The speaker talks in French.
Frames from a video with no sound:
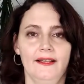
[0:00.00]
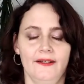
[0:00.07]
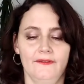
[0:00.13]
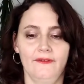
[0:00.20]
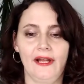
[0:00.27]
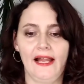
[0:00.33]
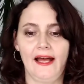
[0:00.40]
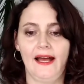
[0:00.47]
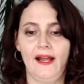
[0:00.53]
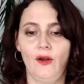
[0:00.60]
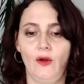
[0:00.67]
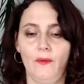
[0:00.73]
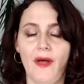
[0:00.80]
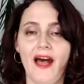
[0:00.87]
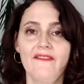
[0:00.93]
Voilà,
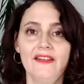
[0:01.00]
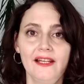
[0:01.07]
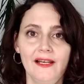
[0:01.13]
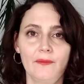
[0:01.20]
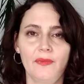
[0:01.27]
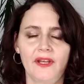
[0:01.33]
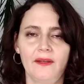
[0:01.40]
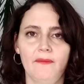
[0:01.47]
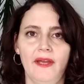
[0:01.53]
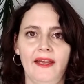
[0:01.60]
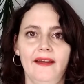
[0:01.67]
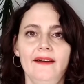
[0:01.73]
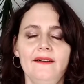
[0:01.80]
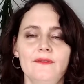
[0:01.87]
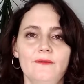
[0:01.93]
alors avec les
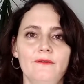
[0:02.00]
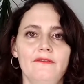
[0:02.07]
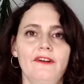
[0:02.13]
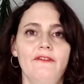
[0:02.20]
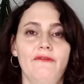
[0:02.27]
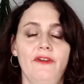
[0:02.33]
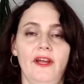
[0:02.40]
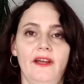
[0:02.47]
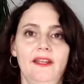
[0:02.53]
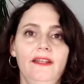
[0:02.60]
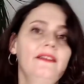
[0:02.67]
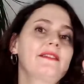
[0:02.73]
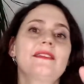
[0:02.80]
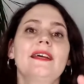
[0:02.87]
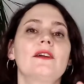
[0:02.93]
primaires, on va faire
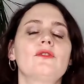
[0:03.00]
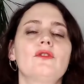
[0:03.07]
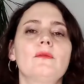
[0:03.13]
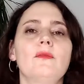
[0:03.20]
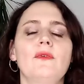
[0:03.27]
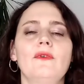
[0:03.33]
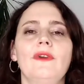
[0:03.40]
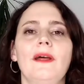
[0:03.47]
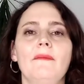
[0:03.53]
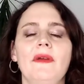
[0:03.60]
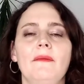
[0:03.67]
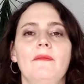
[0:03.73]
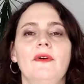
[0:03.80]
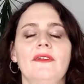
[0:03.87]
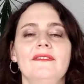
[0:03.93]
exactement la
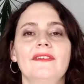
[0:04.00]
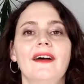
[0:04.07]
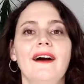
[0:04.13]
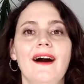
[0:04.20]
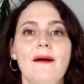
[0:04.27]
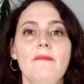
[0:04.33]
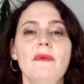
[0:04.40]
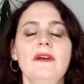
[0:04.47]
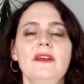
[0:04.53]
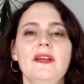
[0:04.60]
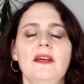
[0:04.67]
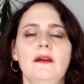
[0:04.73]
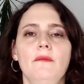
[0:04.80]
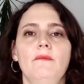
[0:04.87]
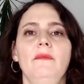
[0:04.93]
même trame,
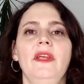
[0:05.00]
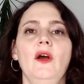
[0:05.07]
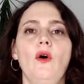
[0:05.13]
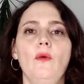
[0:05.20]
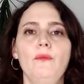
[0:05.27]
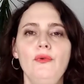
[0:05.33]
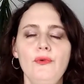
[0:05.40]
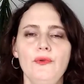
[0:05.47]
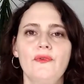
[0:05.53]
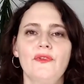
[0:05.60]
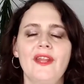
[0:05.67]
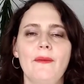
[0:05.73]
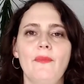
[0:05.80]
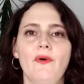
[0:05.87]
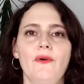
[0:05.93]
mais en plus
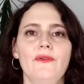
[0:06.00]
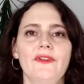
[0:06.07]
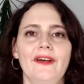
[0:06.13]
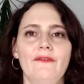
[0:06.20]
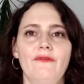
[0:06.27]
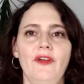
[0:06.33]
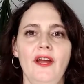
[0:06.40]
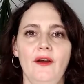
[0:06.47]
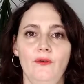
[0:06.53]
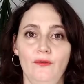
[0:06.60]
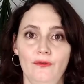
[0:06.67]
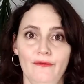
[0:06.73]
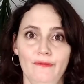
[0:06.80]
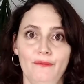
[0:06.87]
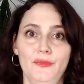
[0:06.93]
d'apprendre à faire
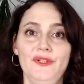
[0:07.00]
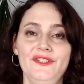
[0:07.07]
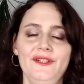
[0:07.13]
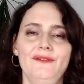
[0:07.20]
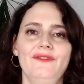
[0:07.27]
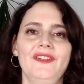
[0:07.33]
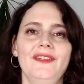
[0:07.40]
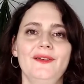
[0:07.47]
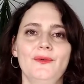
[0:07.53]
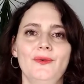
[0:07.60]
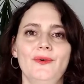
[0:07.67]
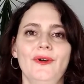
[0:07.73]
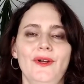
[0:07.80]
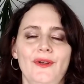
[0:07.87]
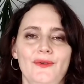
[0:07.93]
une petite
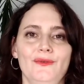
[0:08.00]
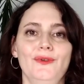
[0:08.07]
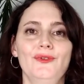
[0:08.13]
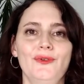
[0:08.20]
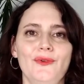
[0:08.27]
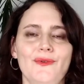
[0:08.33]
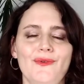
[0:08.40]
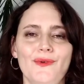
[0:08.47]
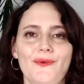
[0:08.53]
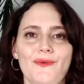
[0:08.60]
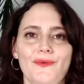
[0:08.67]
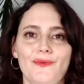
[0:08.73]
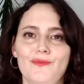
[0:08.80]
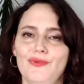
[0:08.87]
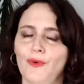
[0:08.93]
vidéo de 30
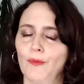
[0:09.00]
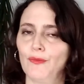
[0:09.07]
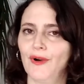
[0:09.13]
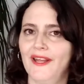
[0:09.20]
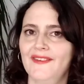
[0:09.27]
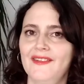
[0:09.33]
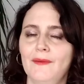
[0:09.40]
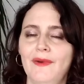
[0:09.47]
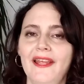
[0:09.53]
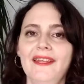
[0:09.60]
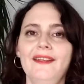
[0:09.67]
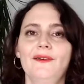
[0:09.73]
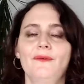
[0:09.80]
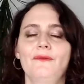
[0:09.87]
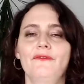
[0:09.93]
secondes pour Bryce et
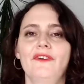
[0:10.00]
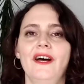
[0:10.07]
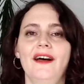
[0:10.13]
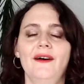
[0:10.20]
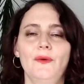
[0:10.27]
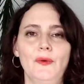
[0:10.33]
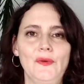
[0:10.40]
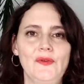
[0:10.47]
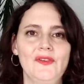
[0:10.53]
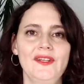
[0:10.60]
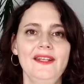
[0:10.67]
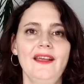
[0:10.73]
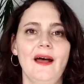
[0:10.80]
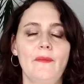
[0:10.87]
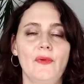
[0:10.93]
Blake, on va
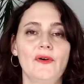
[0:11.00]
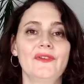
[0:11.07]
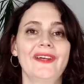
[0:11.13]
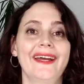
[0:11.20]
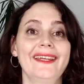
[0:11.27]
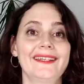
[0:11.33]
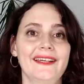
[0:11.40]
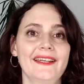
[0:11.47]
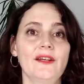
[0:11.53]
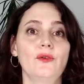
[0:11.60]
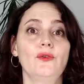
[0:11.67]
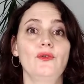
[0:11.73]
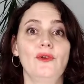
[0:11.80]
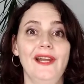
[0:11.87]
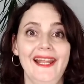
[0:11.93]
aussi apprendre à écrire
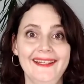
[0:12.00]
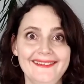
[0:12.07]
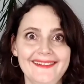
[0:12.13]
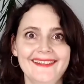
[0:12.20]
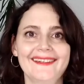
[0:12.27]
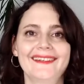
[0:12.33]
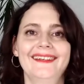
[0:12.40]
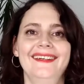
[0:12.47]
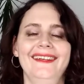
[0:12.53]
une lettre